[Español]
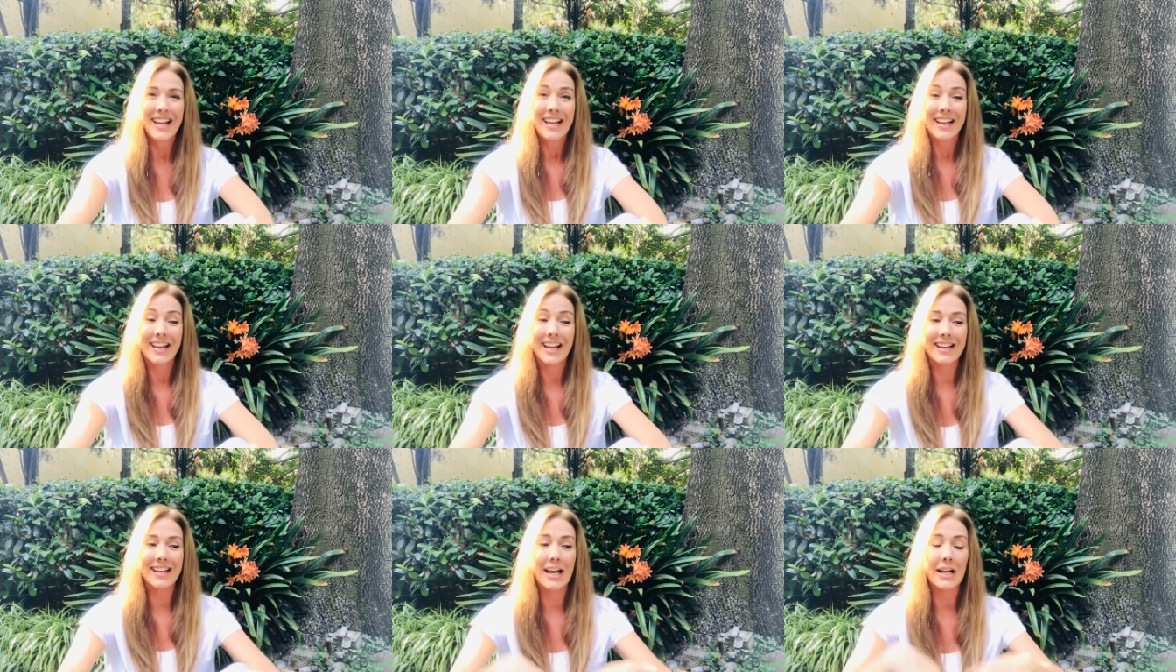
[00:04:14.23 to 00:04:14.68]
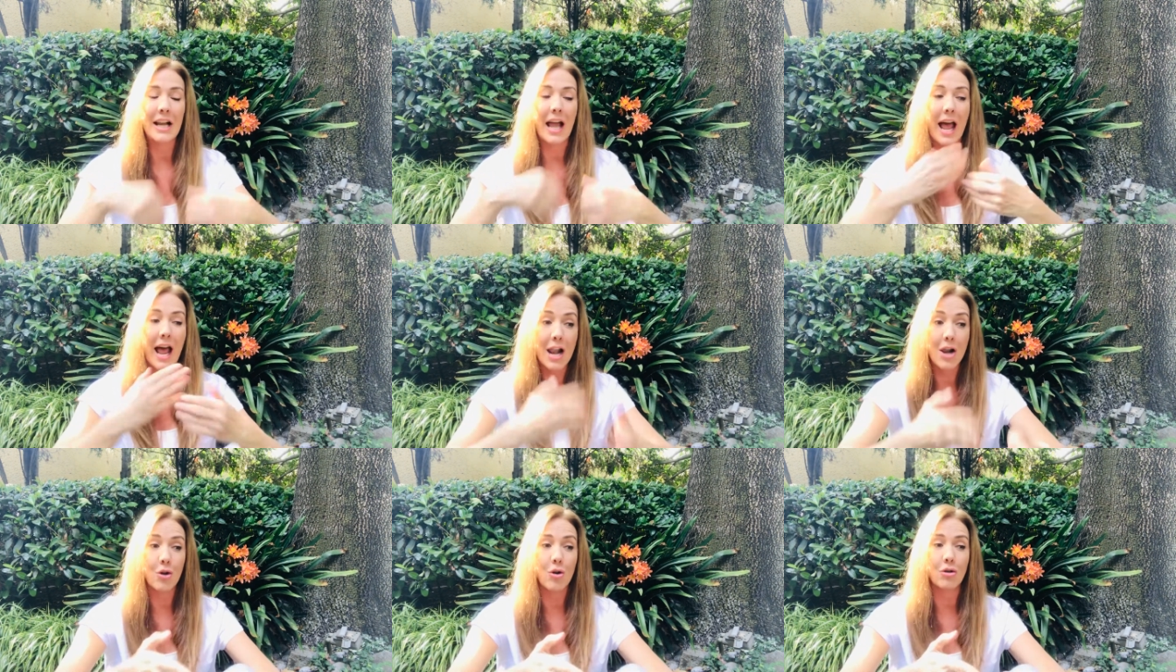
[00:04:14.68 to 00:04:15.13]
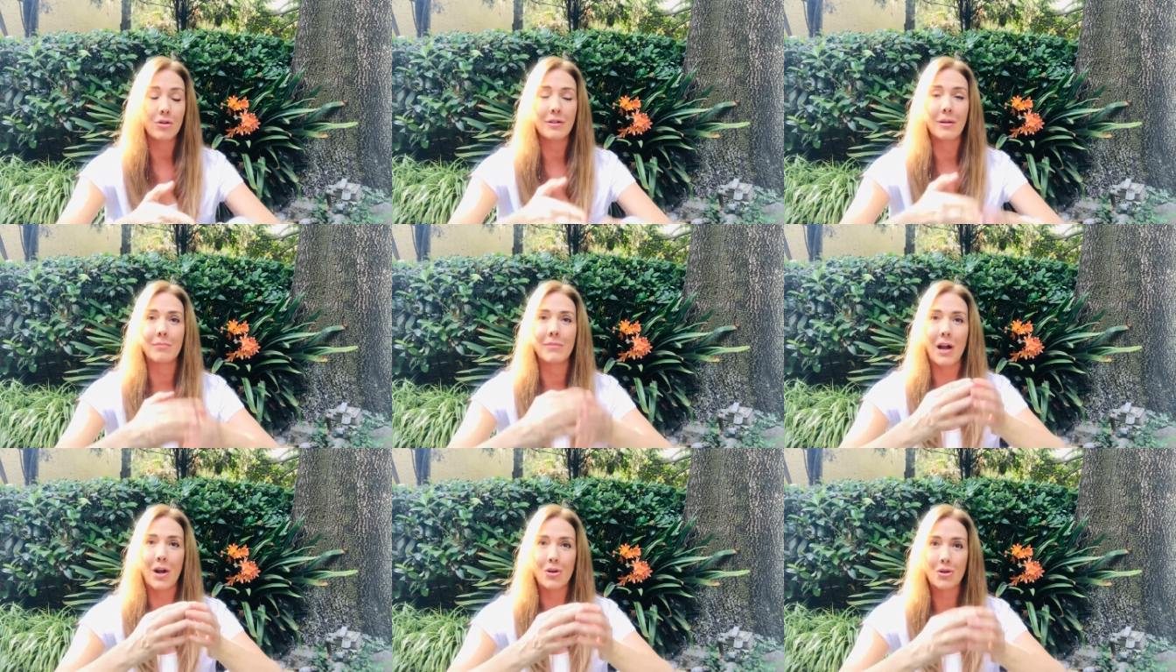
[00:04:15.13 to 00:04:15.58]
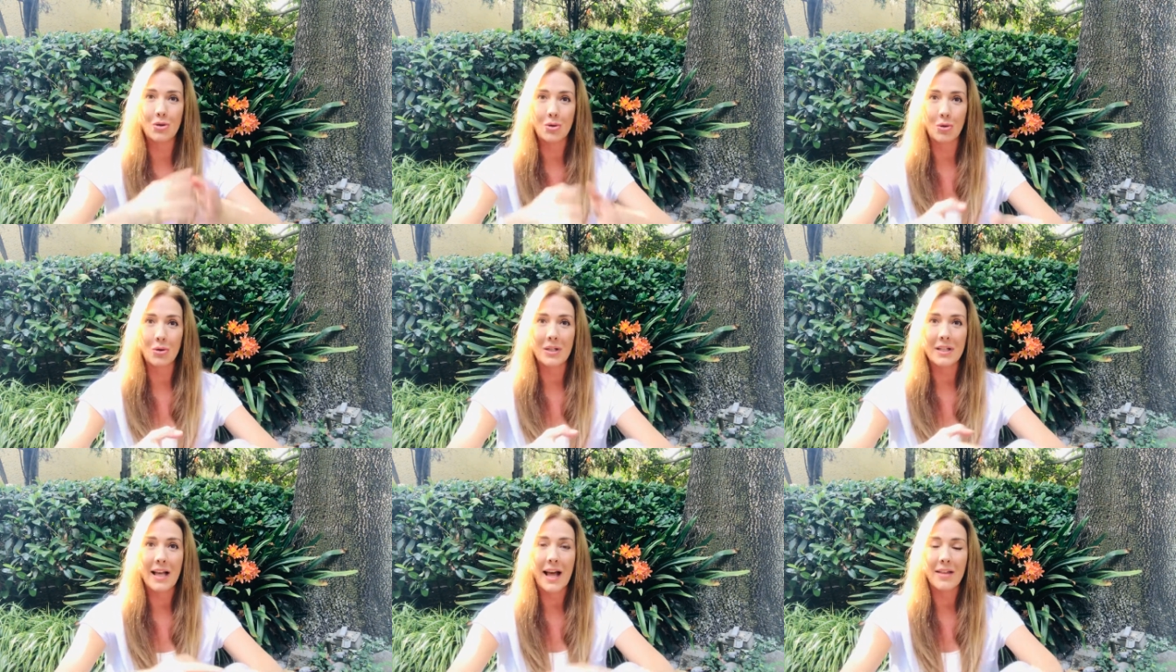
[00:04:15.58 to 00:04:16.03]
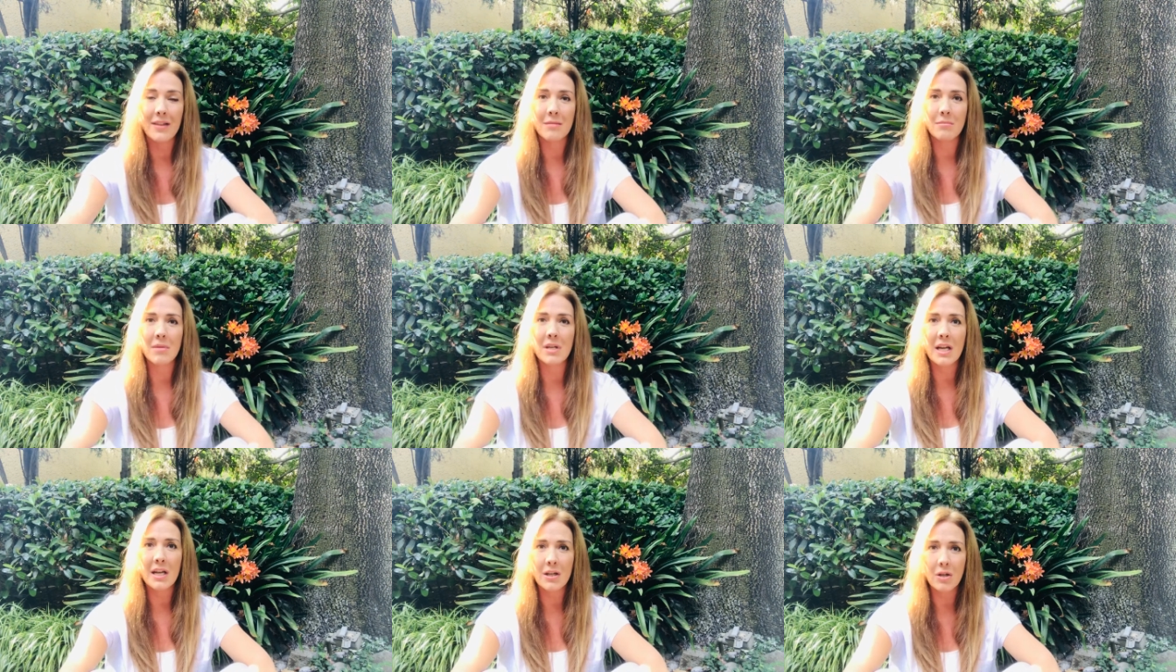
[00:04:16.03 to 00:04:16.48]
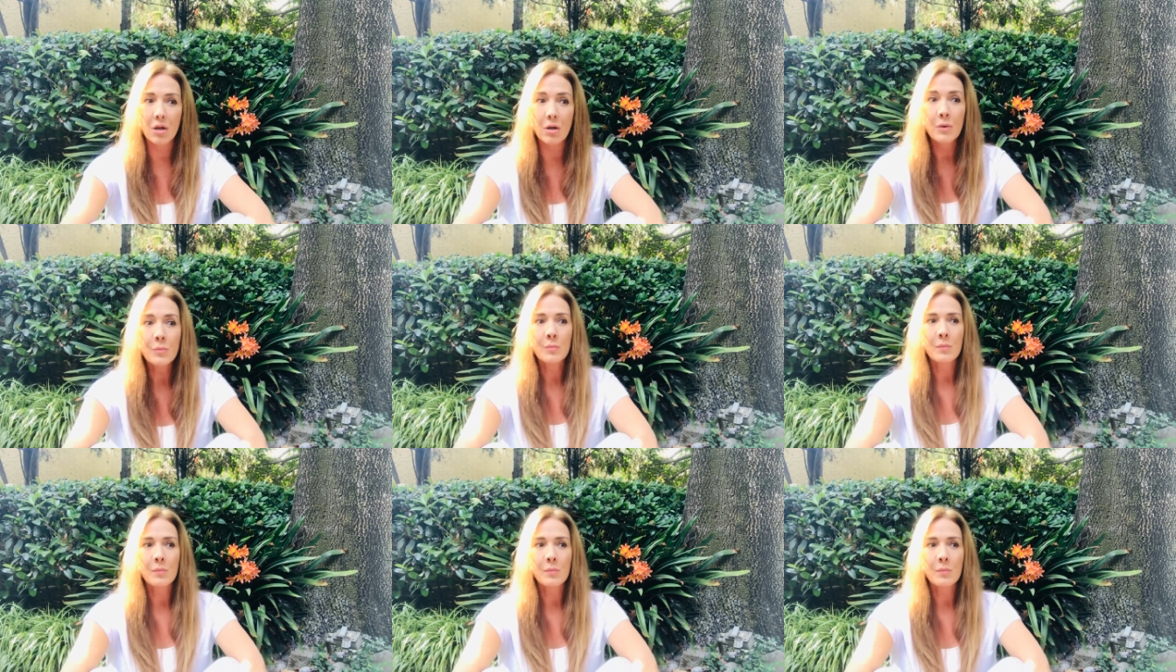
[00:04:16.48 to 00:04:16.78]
Querían algo, sembrar oscuridad y miedo.